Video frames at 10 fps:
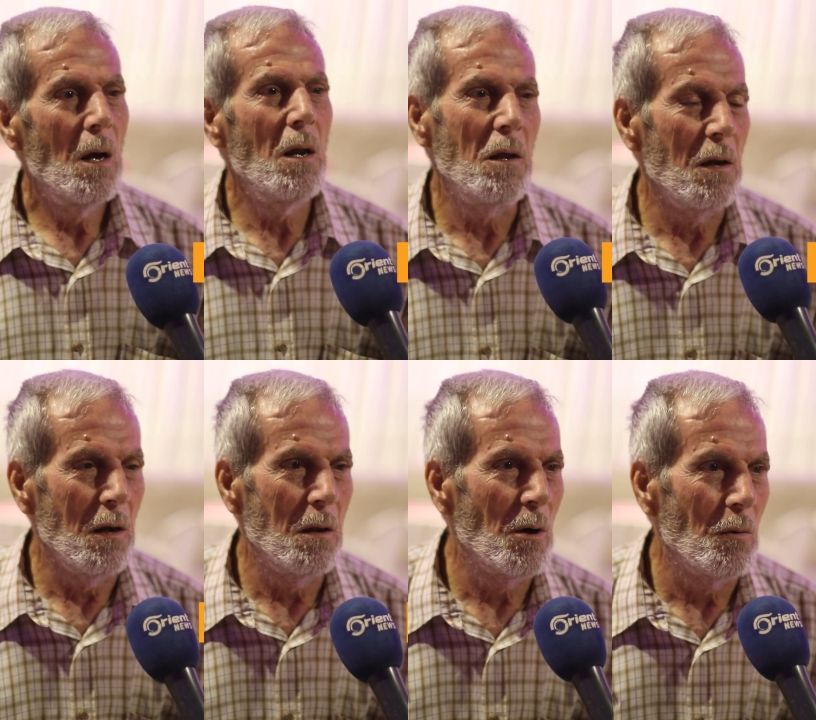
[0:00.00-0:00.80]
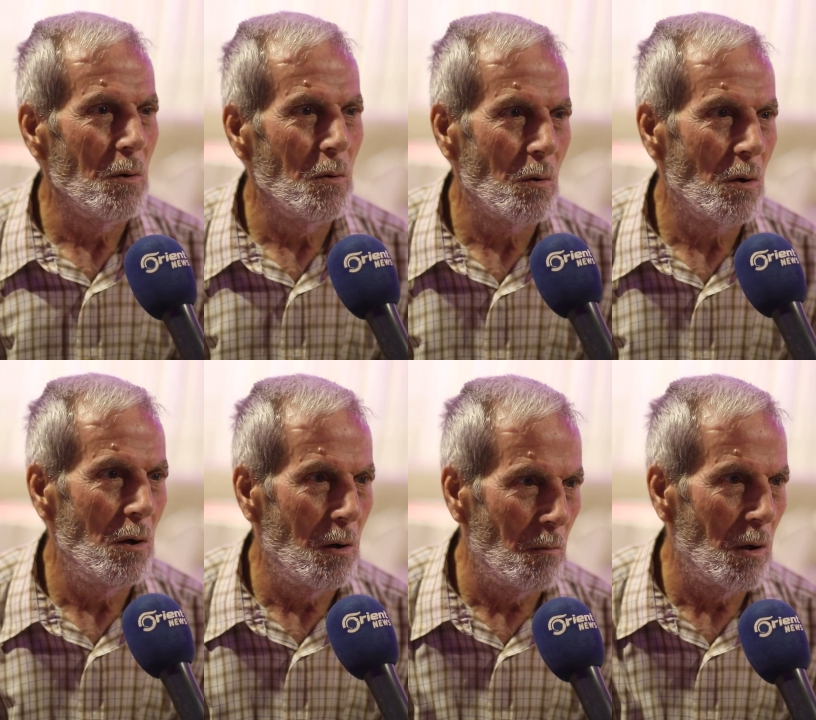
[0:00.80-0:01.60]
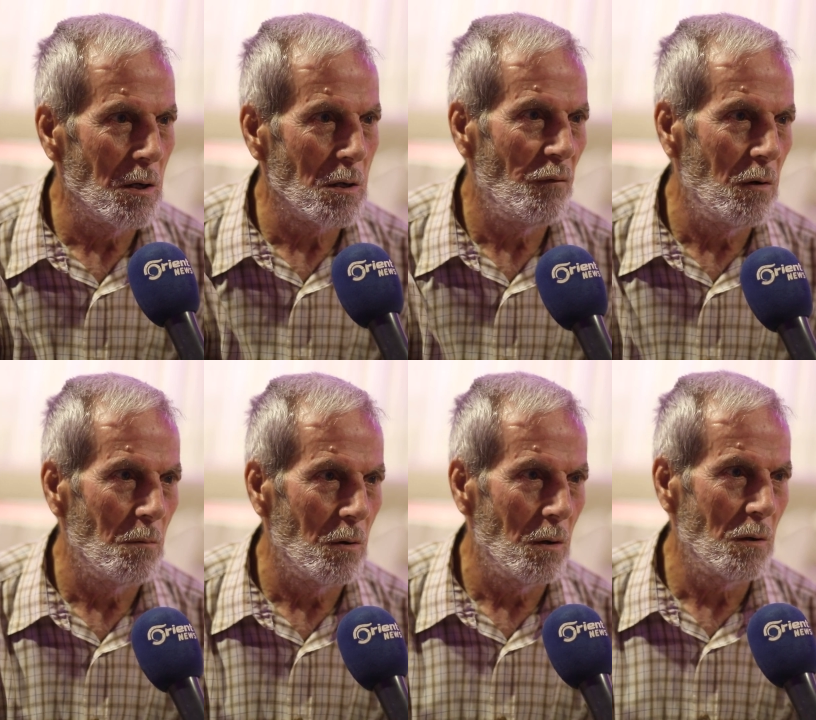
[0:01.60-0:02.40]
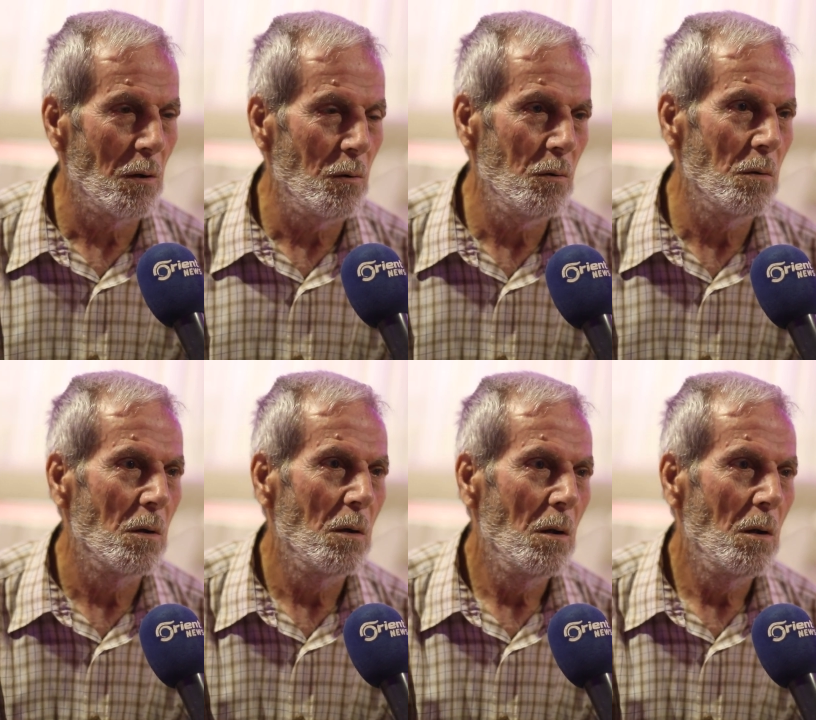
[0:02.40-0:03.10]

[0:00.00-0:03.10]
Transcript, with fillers: قليل يعني ما انه كل ما اجى فيلم حضروه